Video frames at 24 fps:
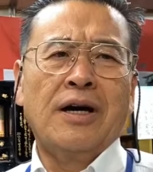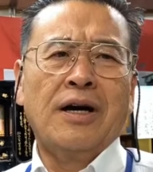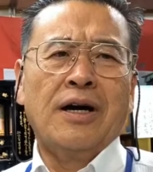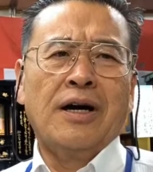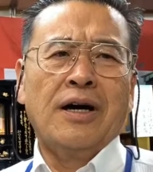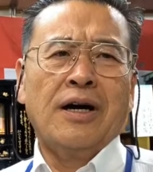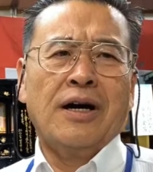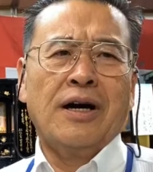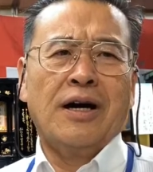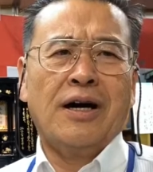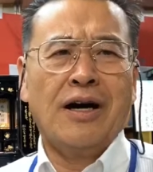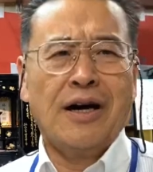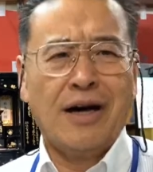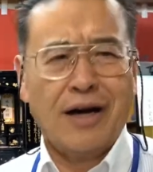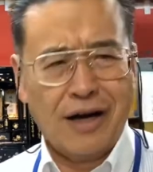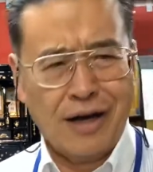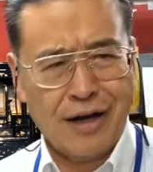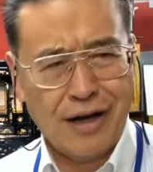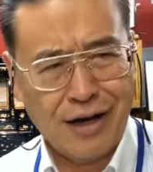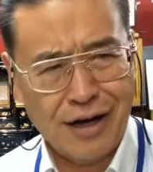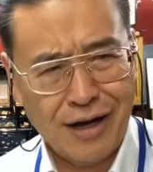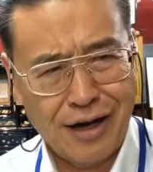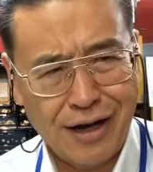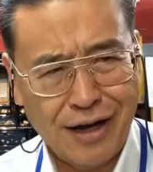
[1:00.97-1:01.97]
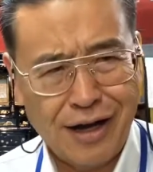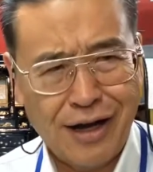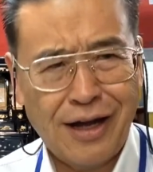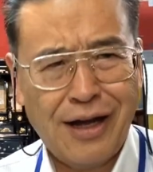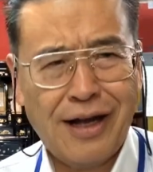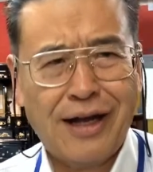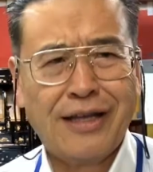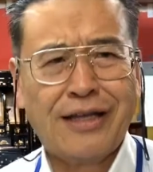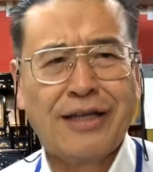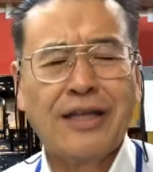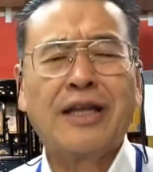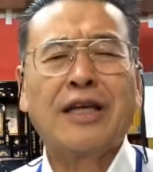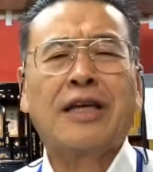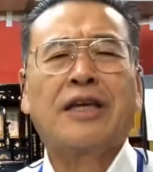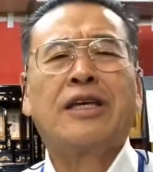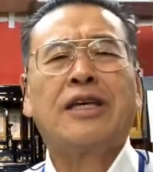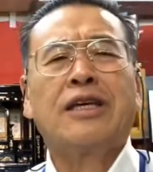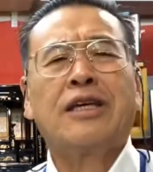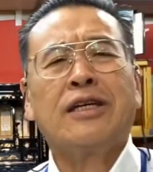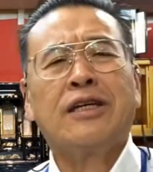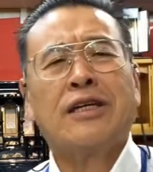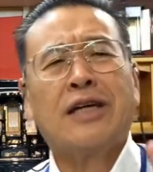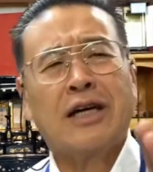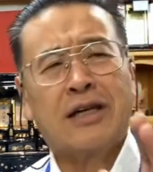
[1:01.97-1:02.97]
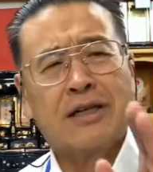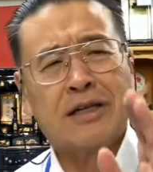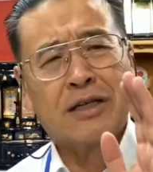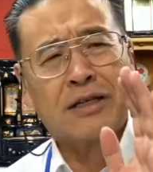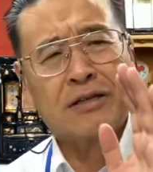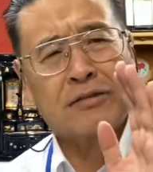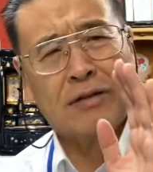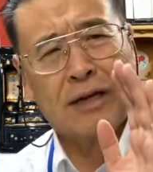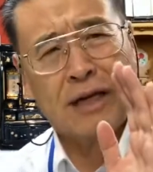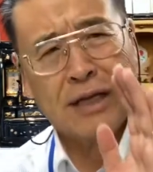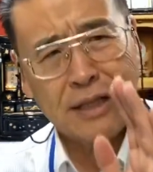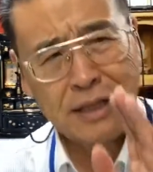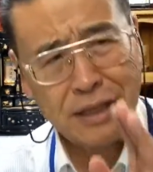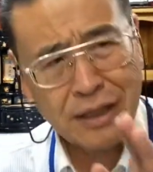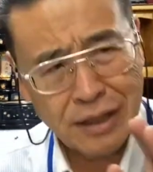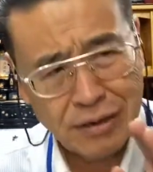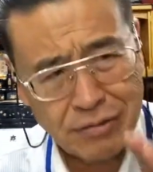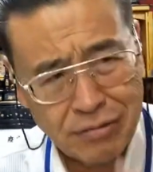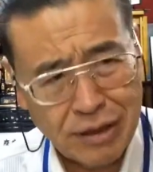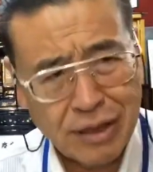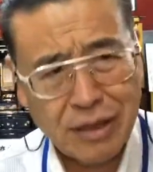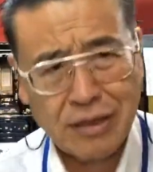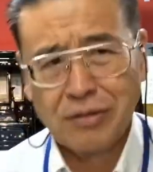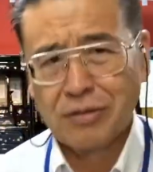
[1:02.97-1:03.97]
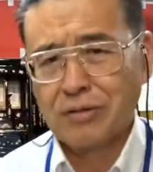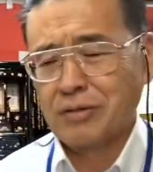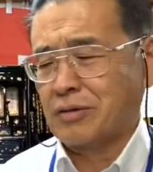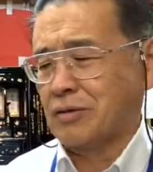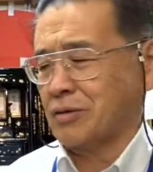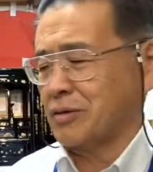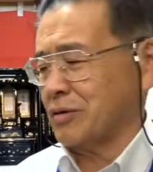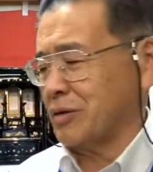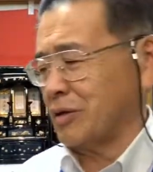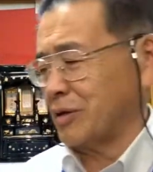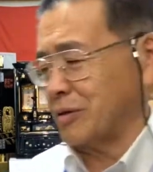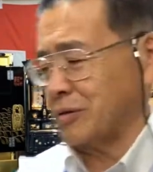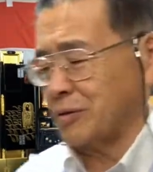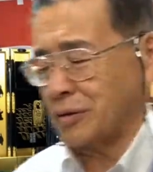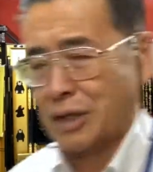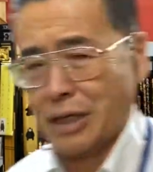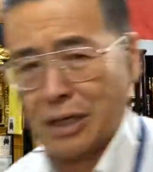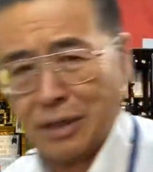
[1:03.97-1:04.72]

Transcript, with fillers: はあ、で、金額は言わんでくれとのことでござい